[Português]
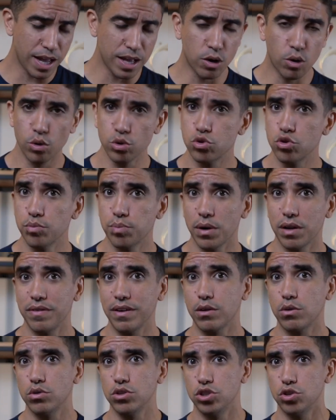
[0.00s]
A suplão
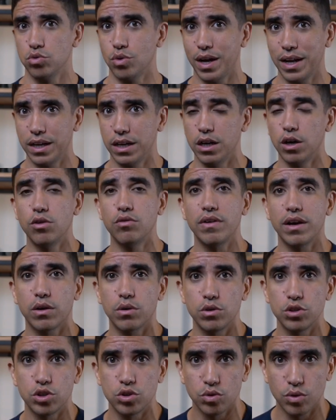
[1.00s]
vai continuar, não
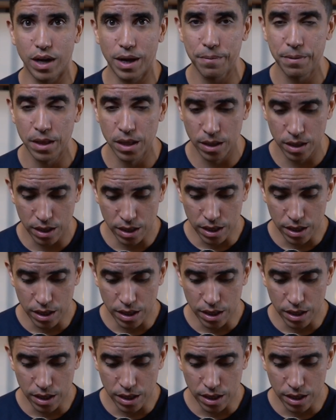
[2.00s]
vai continuar.